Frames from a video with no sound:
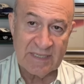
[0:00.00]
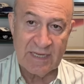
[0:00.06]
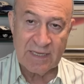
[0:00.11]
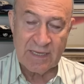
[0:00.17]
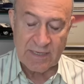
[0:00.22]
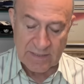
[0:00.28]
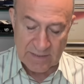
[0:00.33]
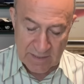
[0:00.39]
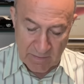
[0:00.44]

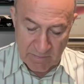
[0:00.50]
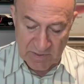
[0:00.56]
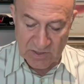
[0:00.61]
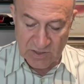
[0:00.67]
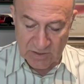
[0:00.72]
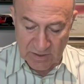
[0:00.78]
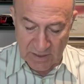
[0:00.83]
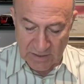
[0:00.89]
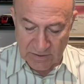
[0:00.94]
nedeniyle
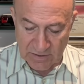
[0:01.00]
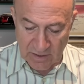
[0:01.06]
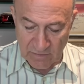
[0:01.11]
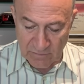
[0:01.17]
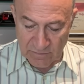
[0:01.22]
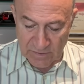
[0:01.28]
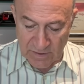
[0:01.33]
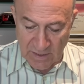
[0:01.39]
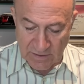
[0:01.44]
Beşiktaş
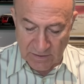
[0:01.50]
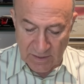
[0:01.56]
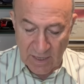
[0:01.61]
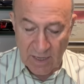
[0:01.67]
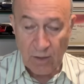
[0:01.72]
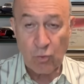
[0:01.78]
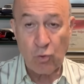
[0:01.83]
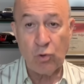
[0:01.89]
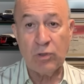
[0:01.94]
tarafından
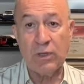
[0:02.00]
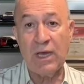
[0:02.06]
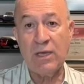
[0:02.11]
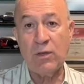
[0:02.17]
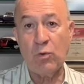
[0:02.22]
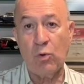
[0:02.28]
daha kolay